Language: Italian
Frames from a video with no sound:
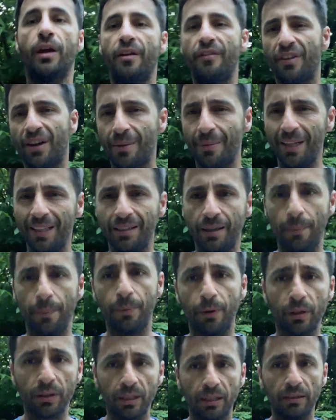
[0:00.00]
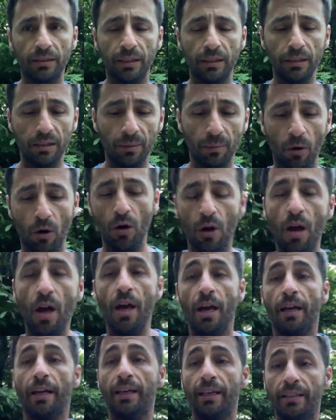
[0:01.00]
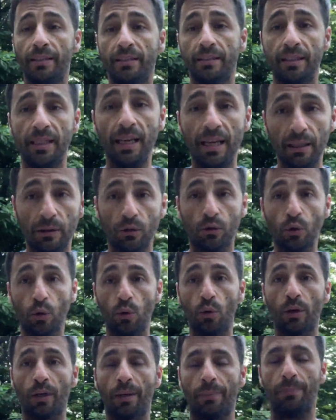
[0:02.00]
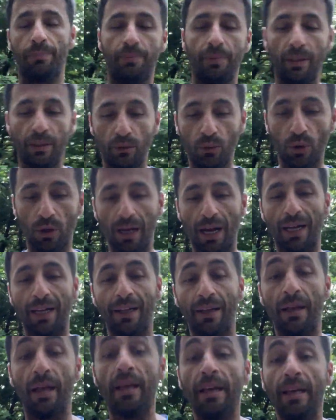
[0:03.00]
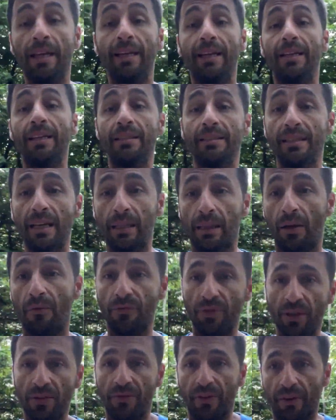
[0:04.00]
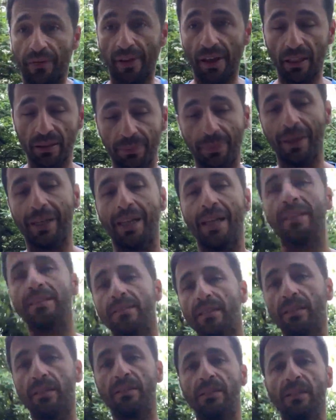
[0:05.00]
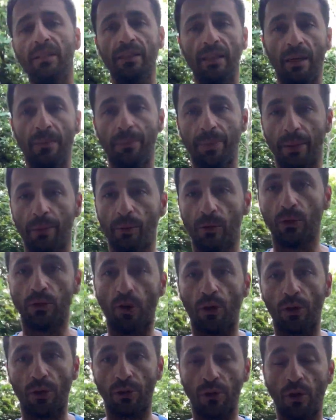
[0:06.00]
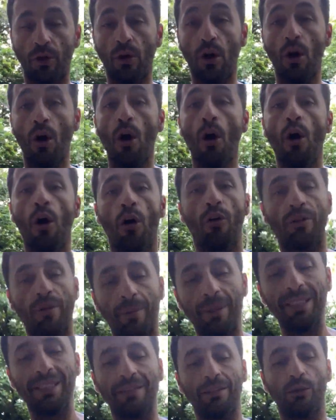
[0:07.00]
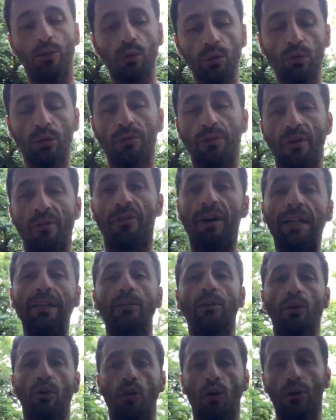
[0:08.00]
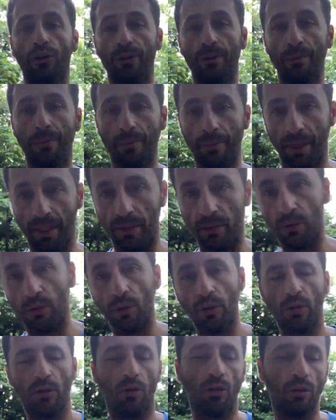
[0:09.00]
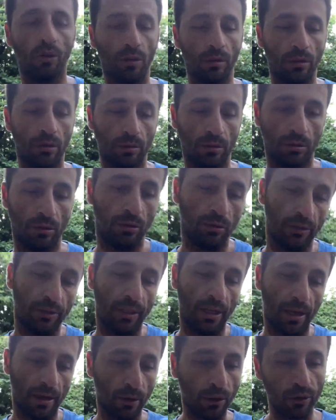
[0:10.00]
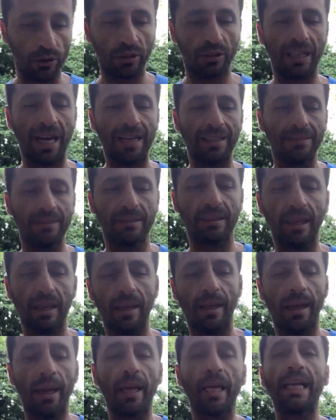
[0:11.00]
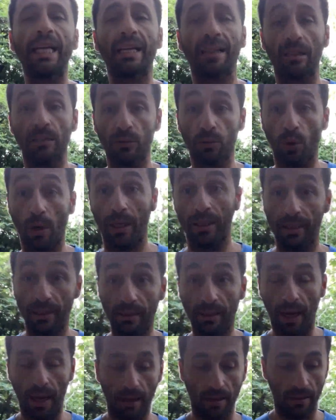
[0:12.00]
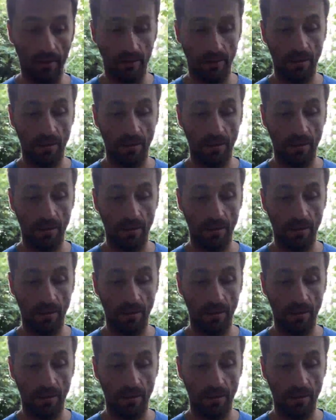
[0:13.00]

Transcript: è veramente importantissimo che sia tu che il tuo cane iniziate a vivervi esperienze sin dal primo giorno. Ovviamente tutto va fatto con metodo, con, con costanza e gradualità